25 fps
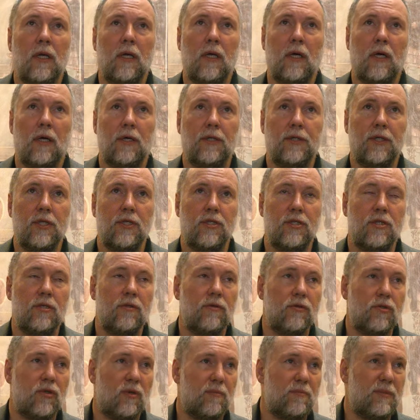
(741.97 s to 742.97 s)

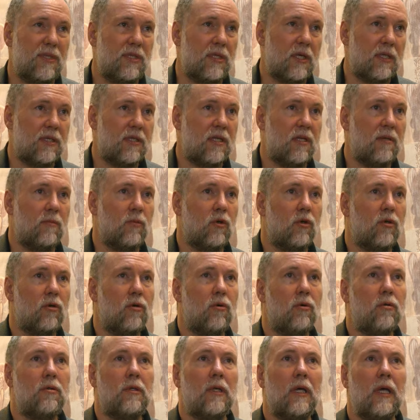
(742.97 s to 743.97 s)
1957 а,
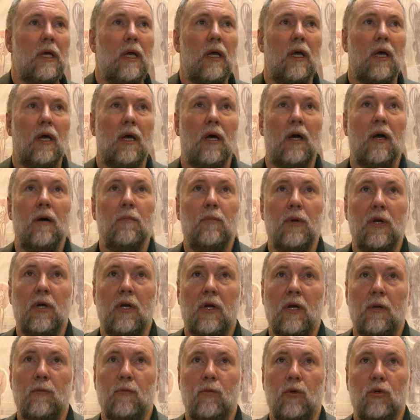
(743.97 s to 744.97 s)
год, а,
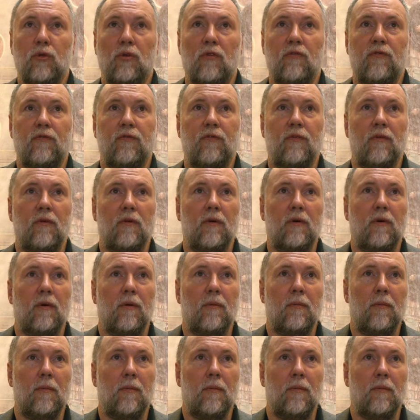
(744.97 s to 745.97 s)
проработав
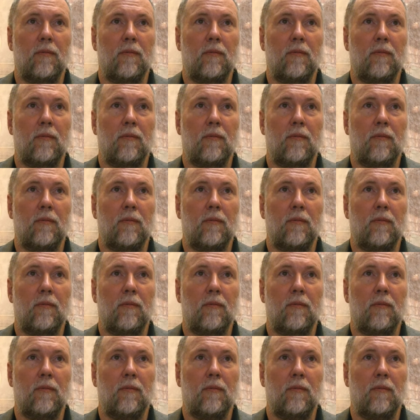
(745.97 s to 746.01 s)
э,